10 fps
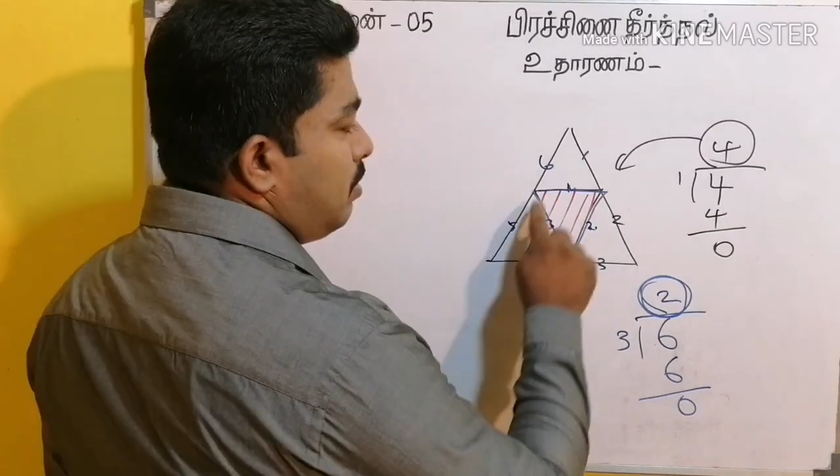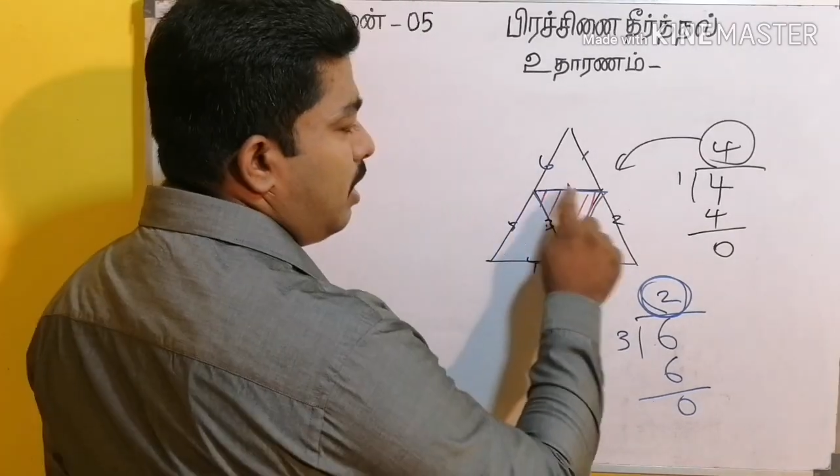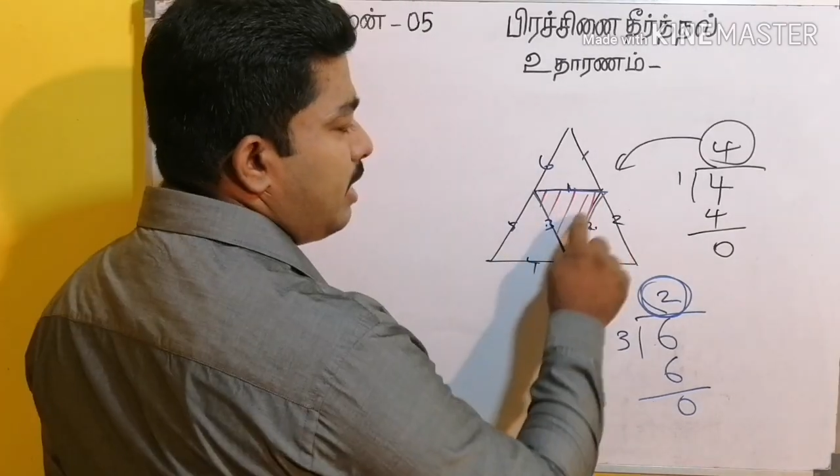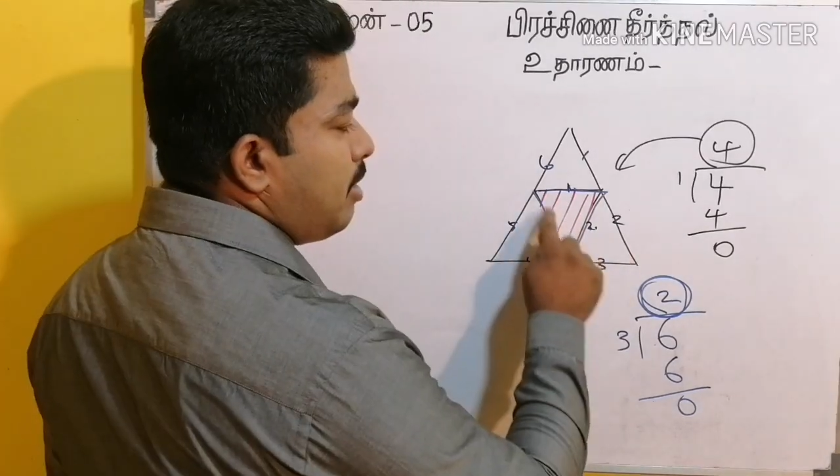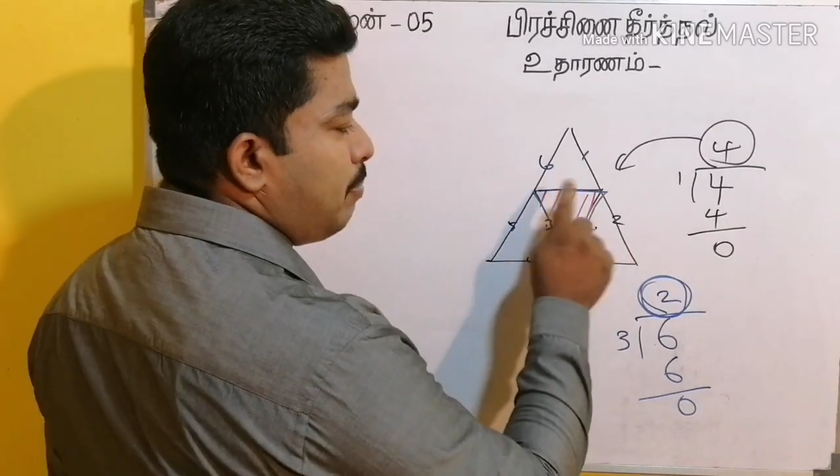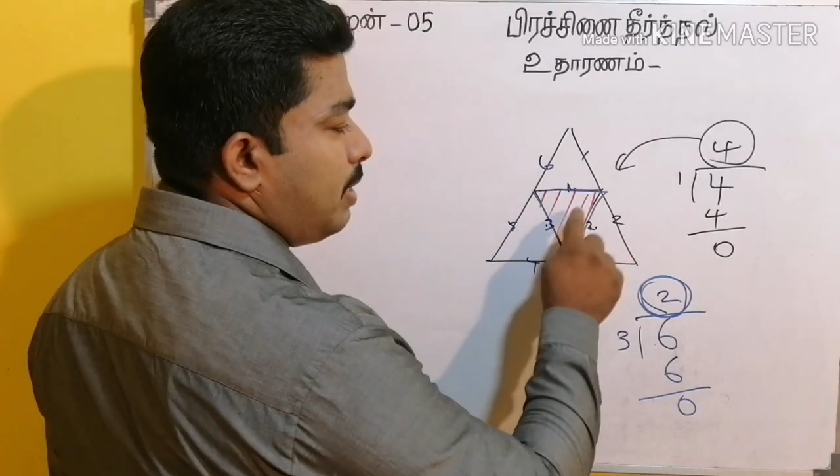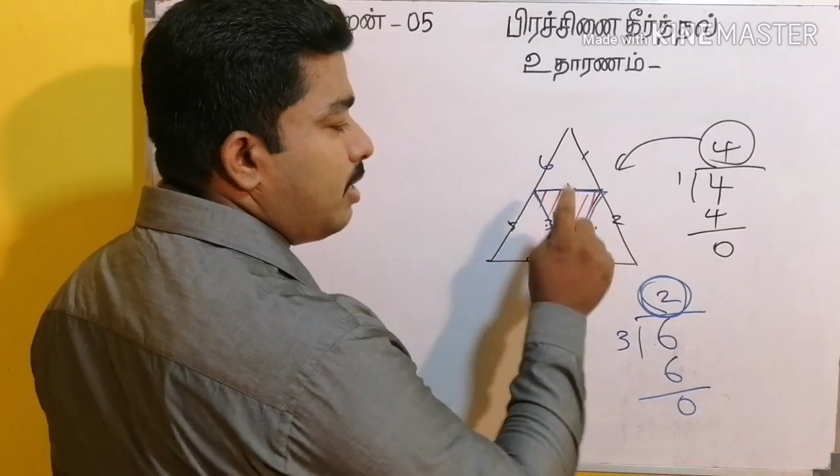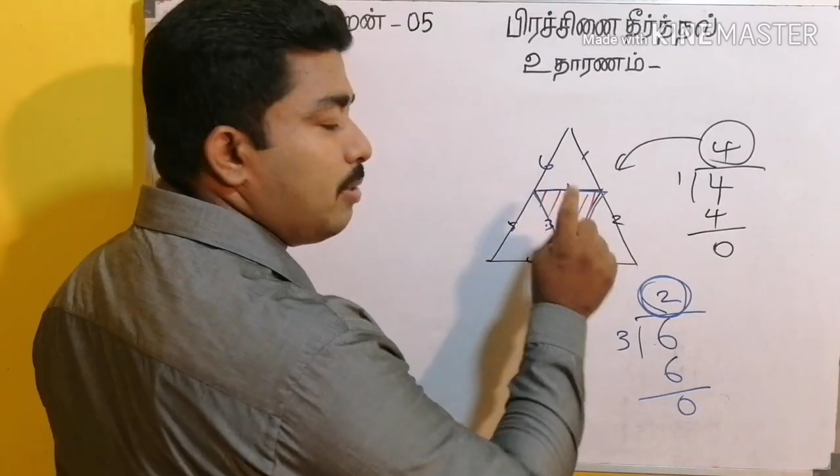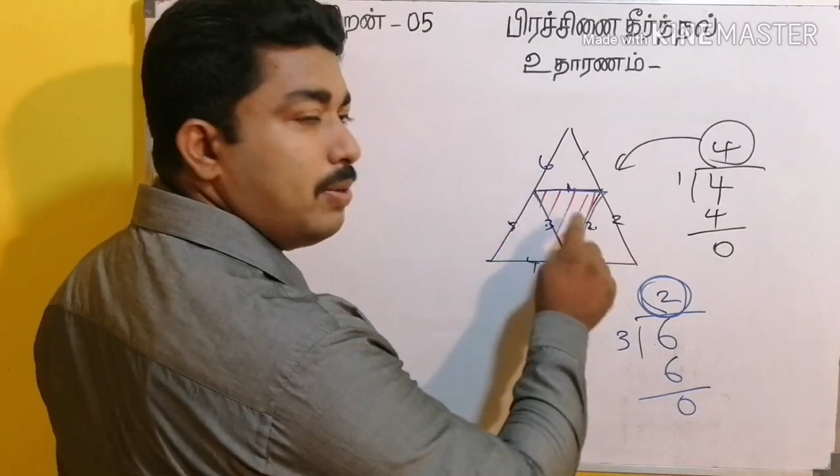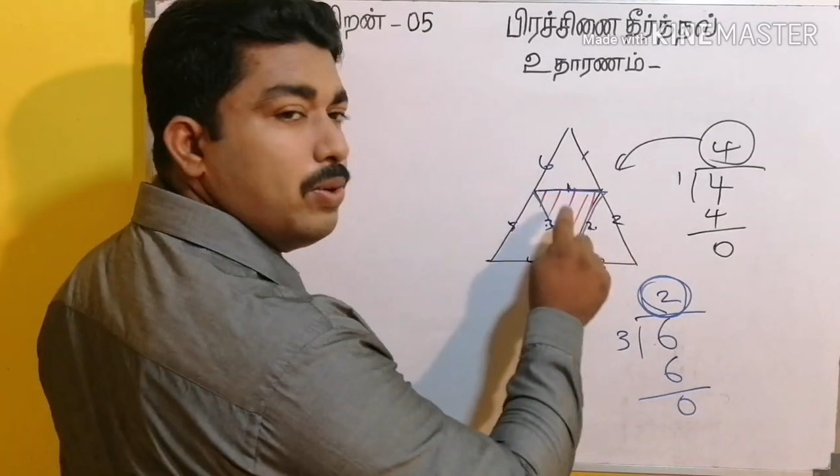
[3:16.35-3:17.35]

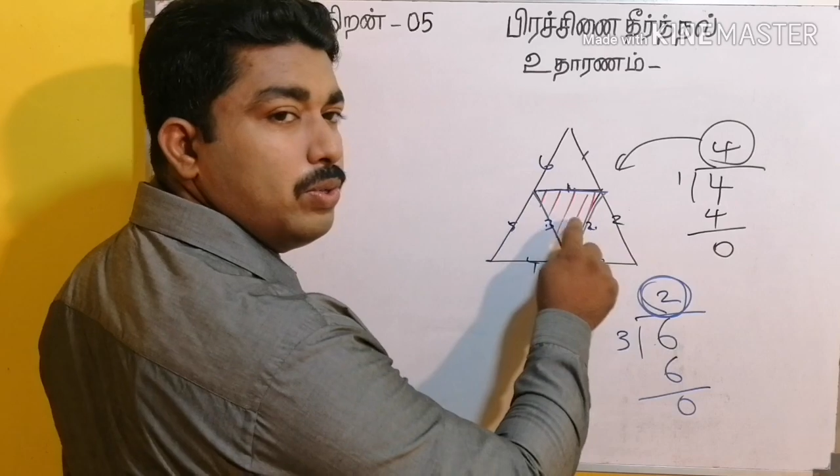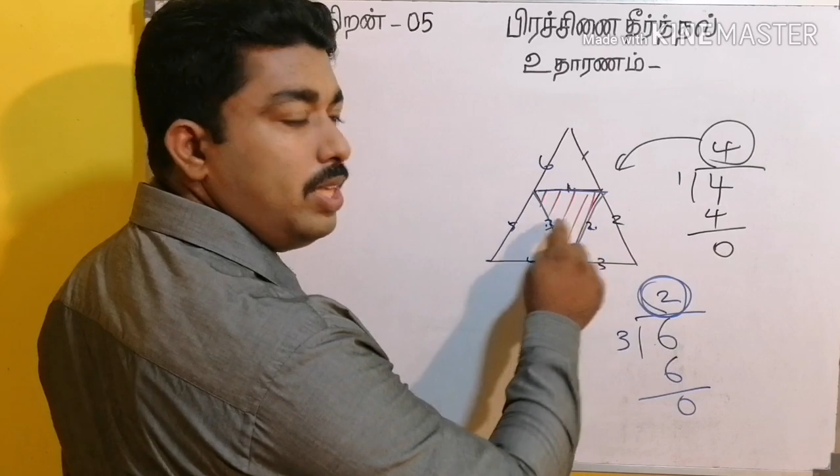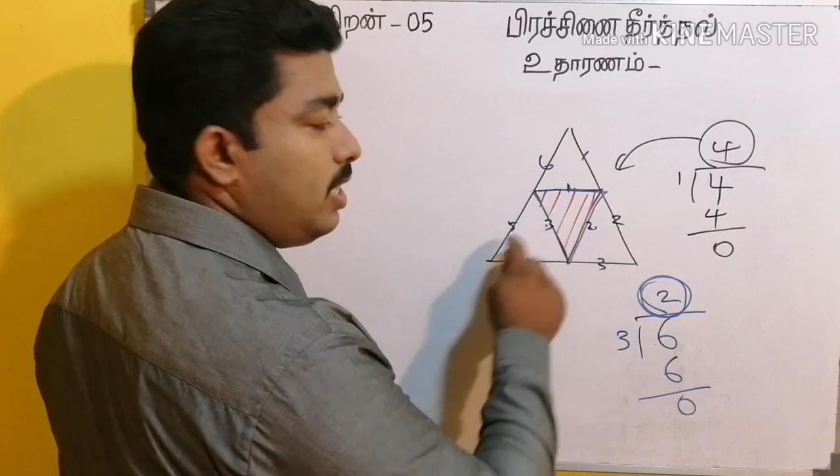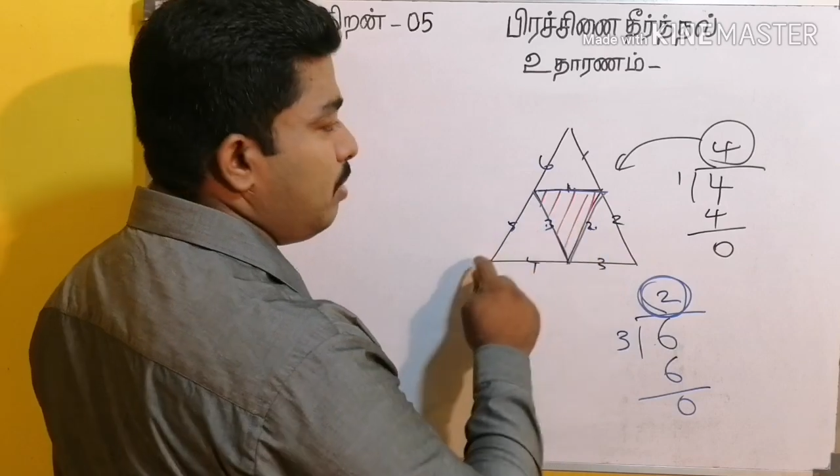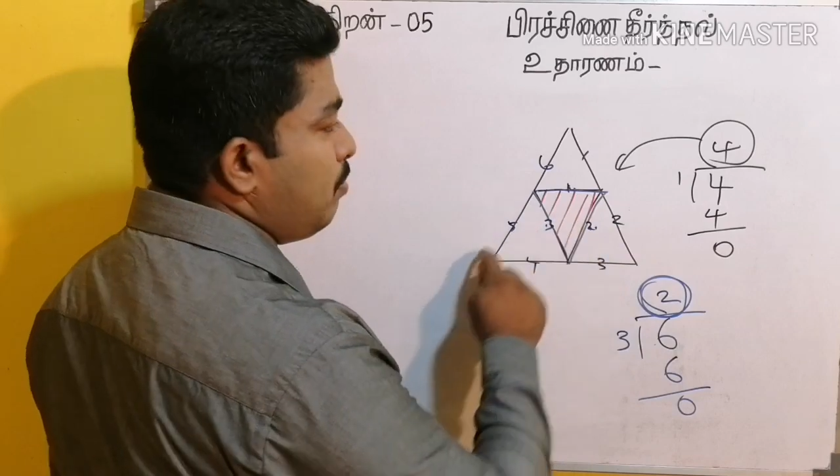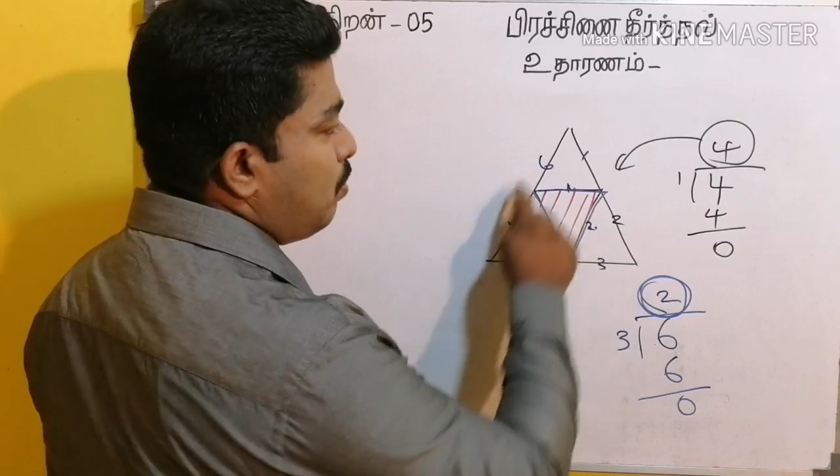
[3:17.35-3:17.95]
நுழற்றப்பட்ட பகுதி